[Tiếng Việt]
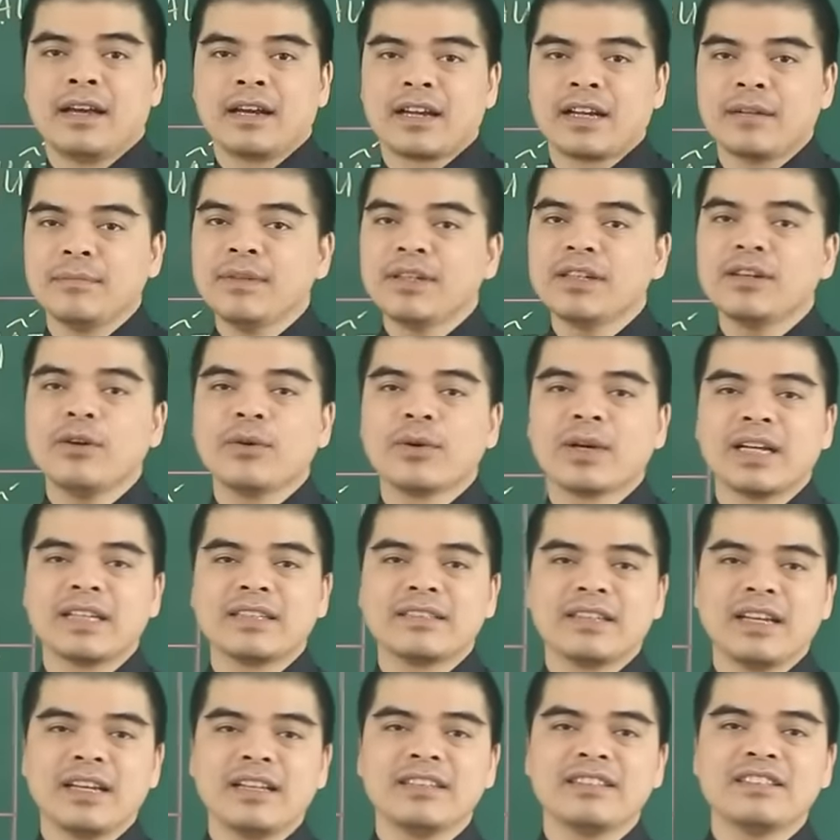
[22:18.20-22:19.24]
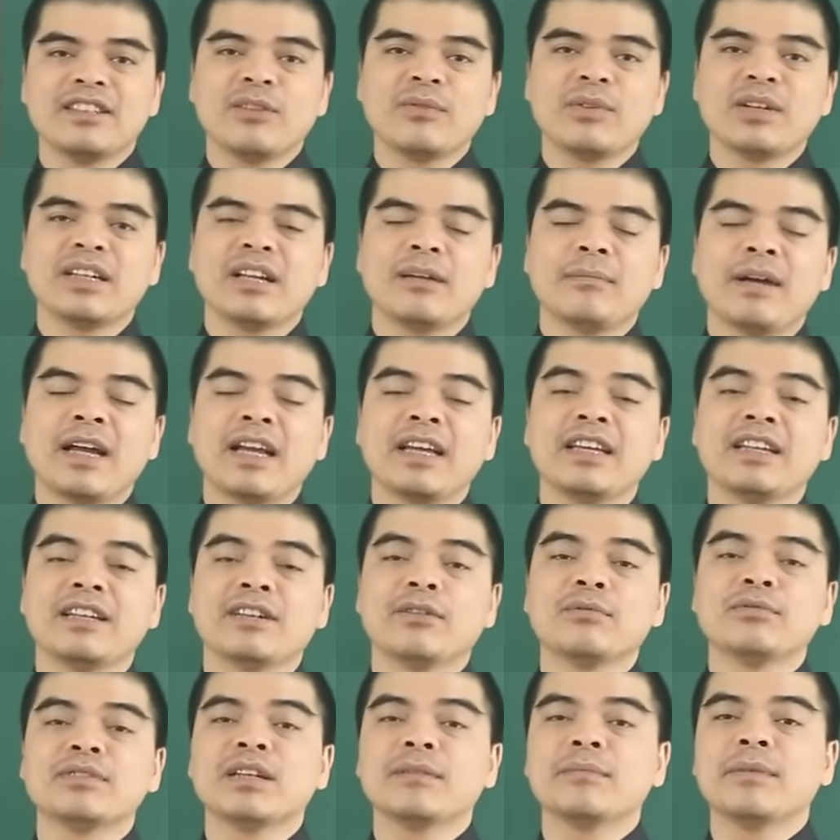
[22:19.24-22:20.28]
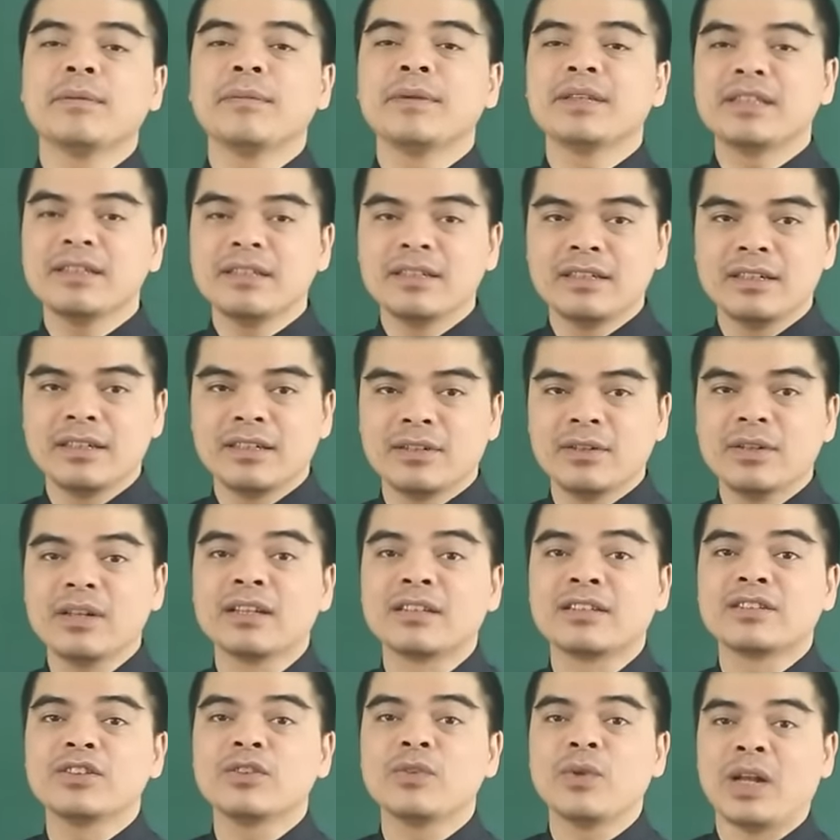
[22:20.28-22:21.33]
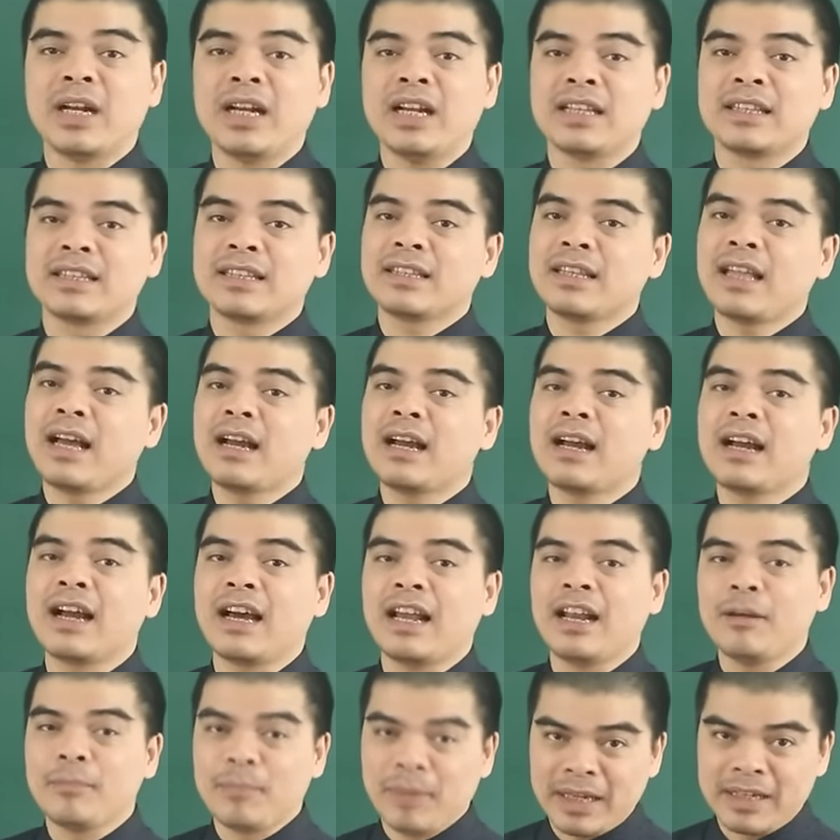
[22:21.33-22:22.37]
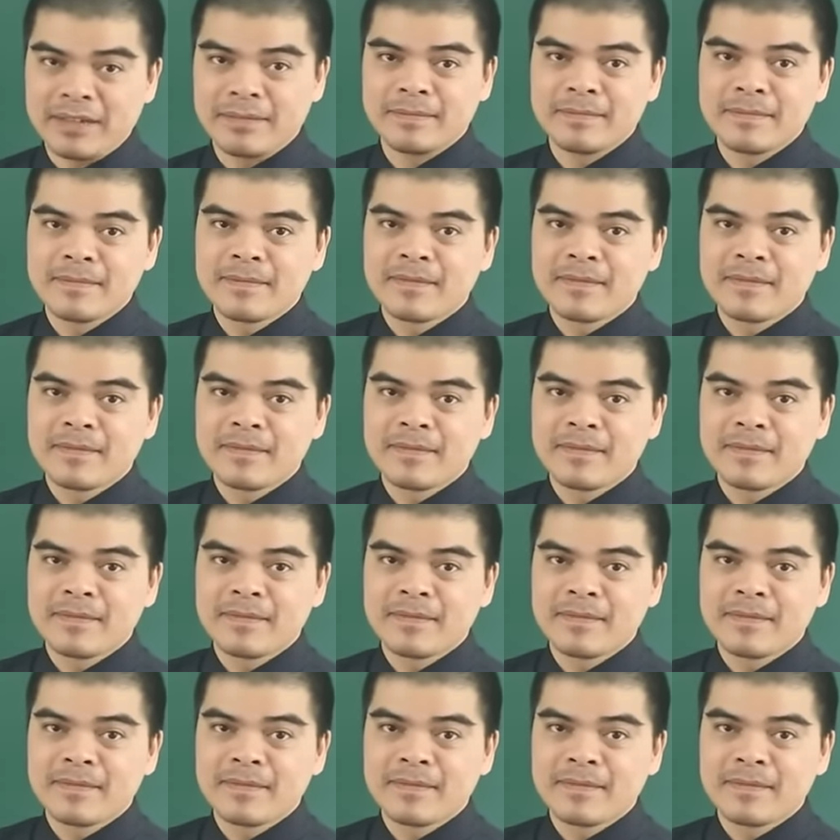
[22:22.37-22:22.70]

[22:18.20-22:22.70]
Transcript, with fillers: Cái mức độ cạnh tranh trong cái năm 2024 nó được dự đoán là tăng khá là mạnh.